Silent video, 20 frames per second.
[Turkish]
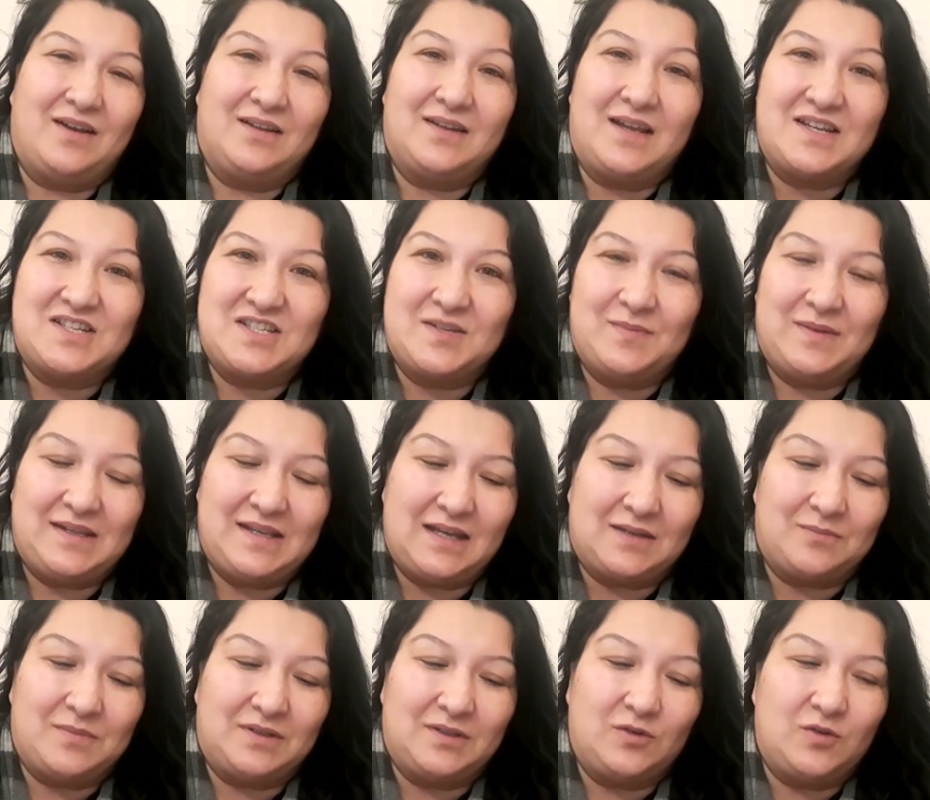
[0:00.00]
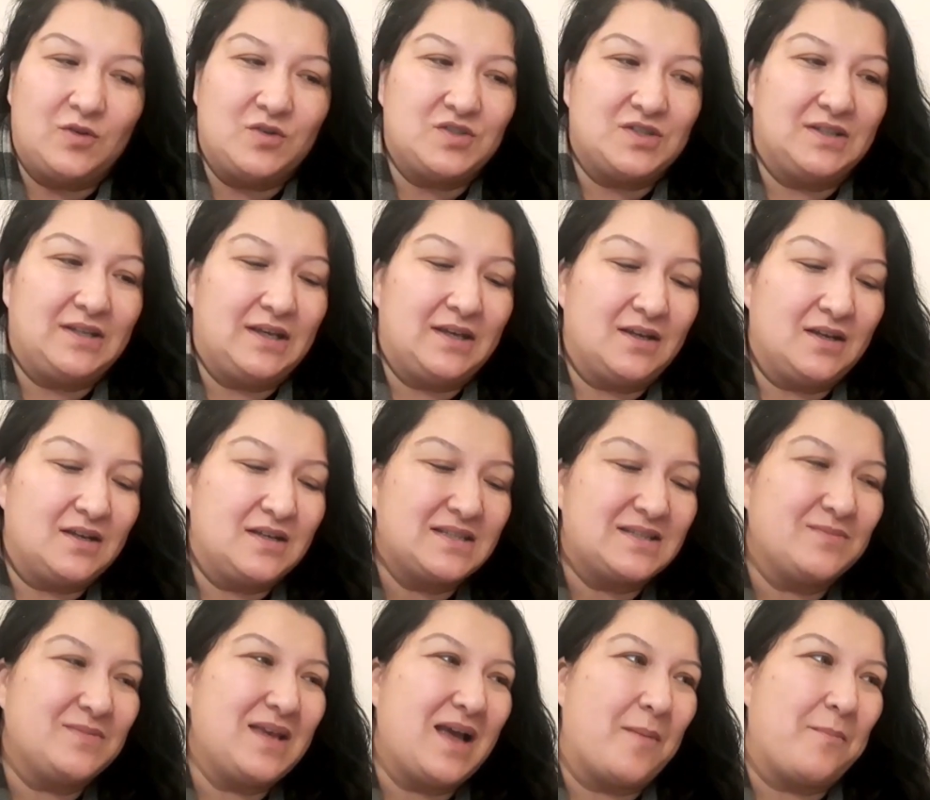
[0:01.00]
Allah şimdi yatmadan önce de.
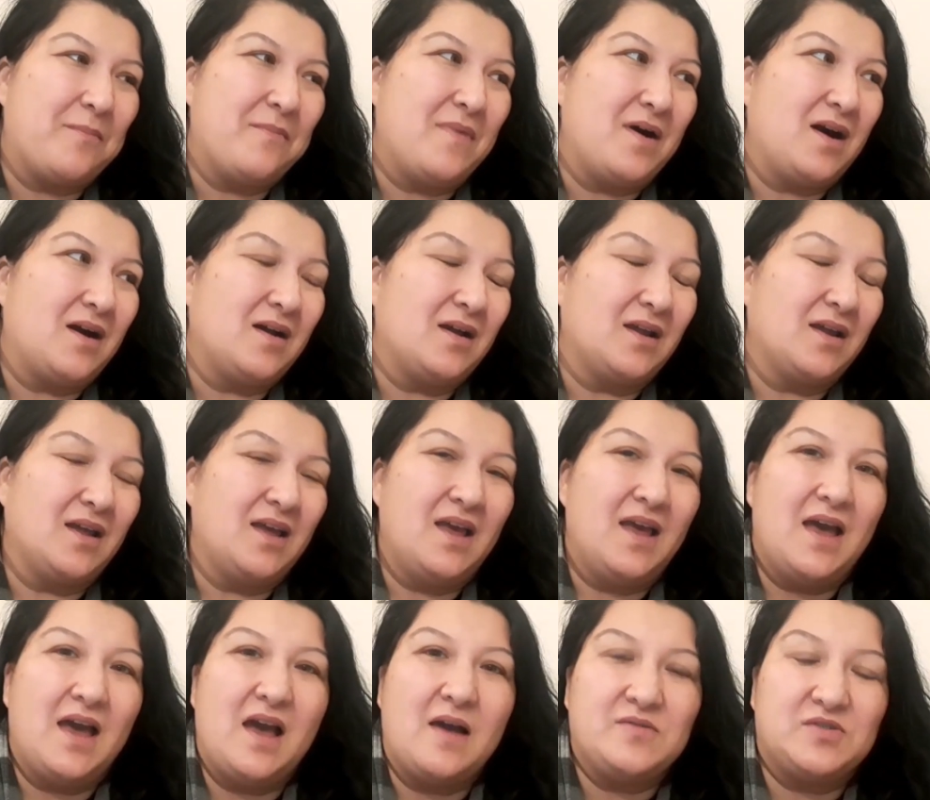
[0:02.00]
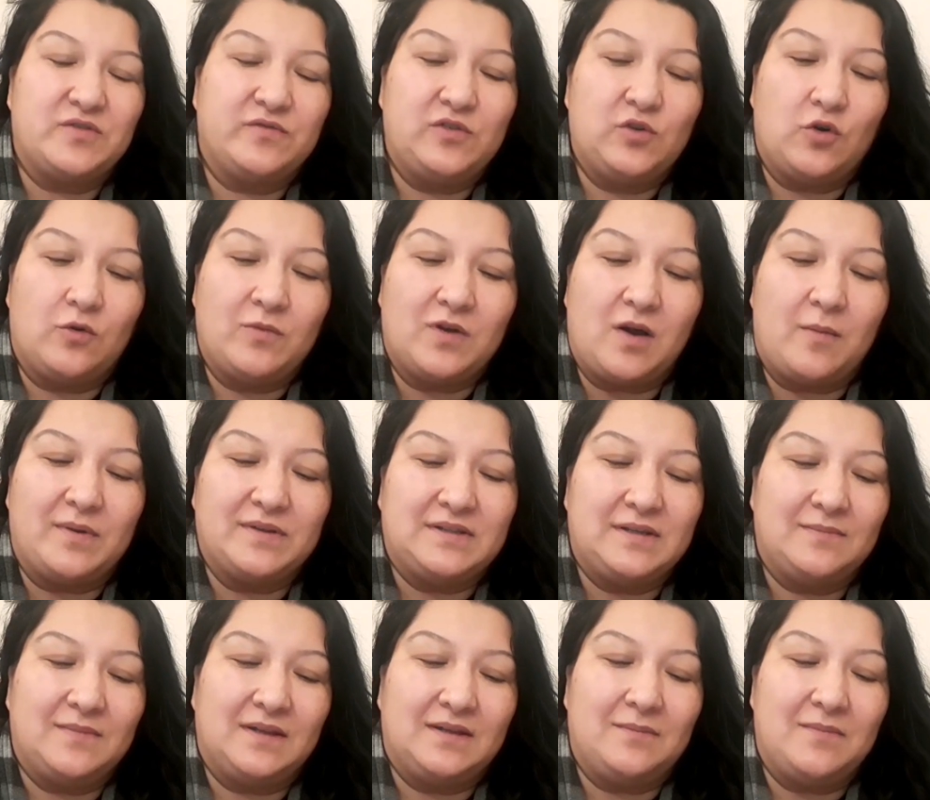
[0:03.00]
Kızım yapma. Ben şu vlogumu
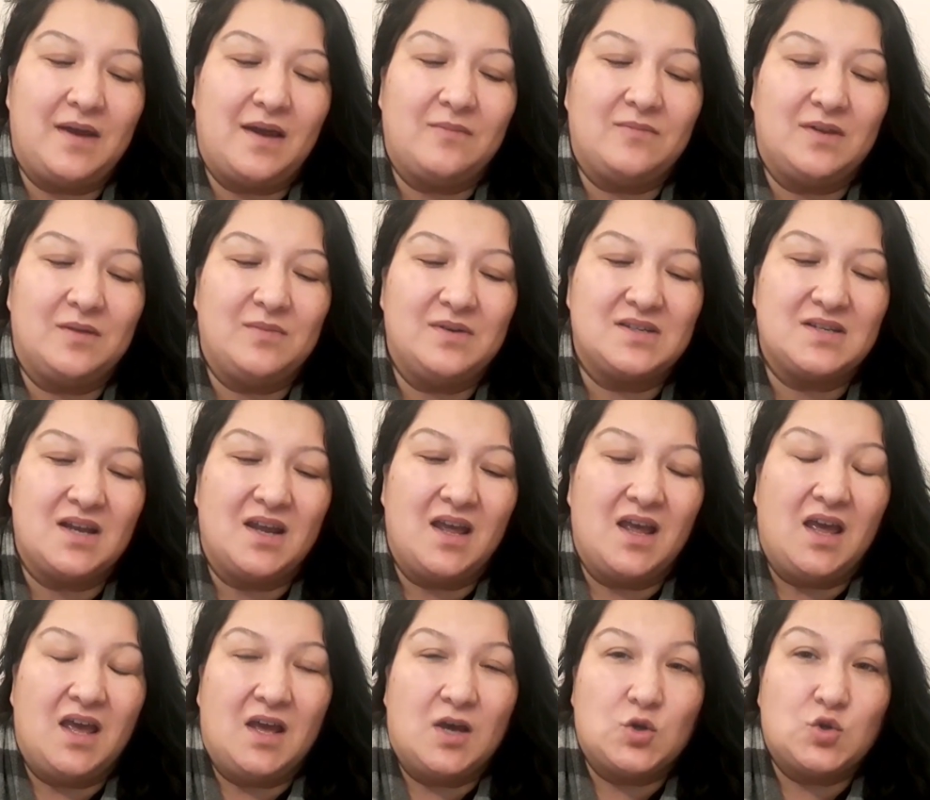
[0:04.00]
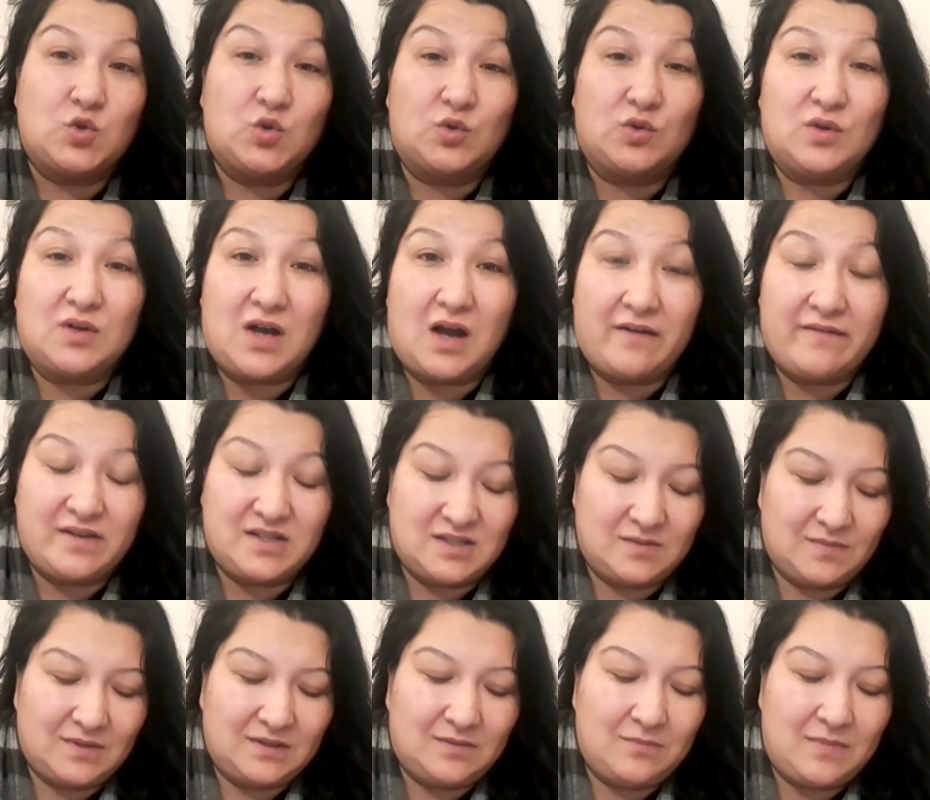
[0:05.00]
kapatayım dedim. Hem de bir sütlü kahve
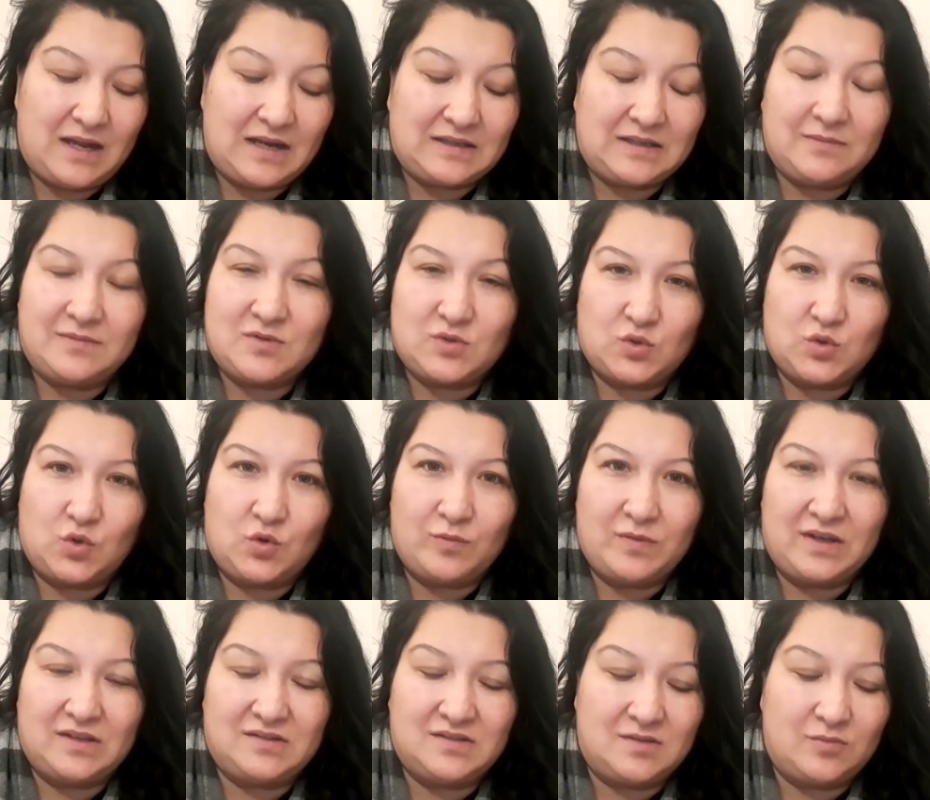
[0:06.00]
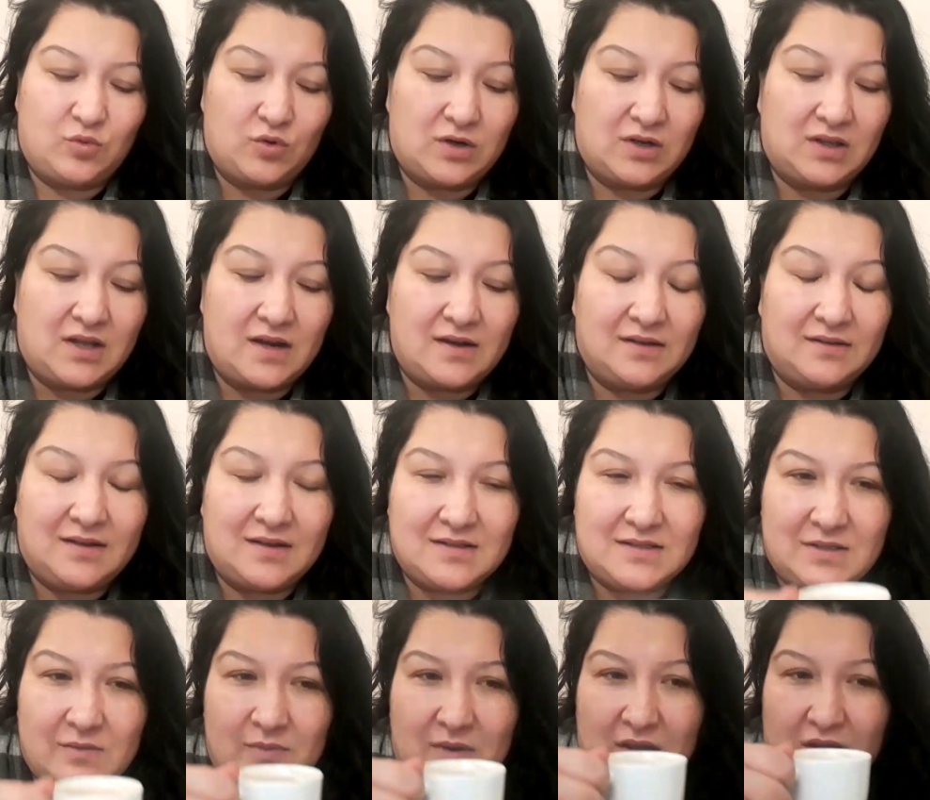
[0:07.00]
için dedim. Belki biraz uykum getirir. Bu aralar
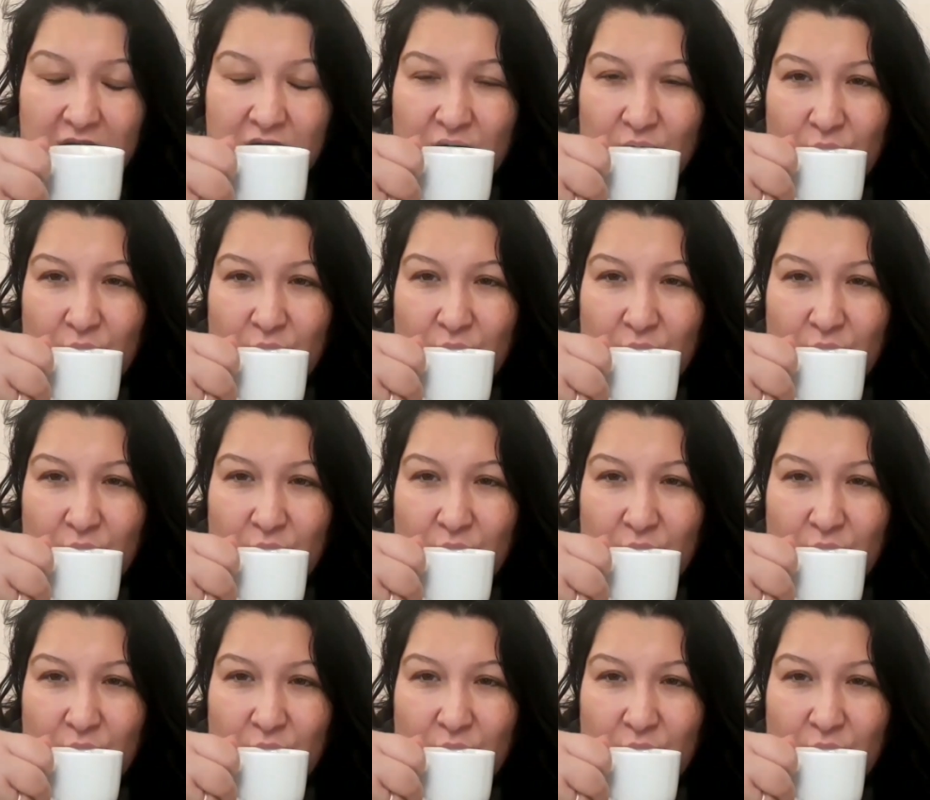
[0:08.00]
nedense bir